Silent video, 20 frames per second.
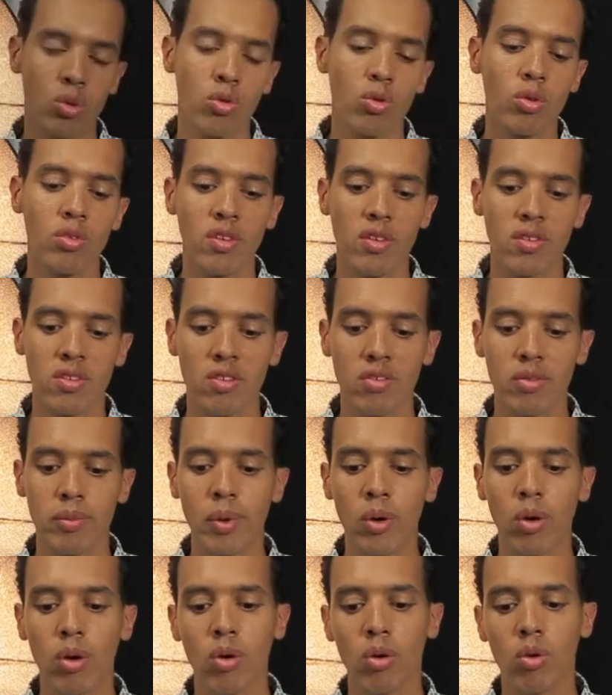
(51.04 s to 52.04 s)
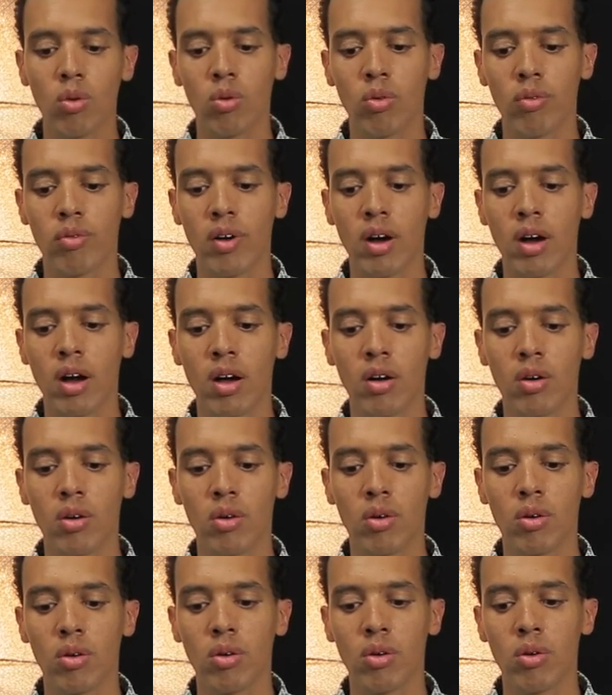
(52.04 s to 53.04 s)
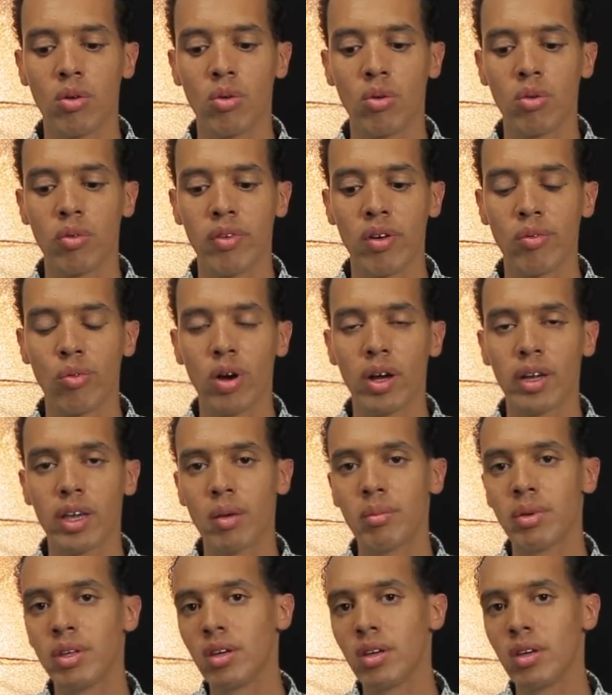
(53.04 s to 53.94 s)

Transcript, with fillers: successivement, on va, on va voir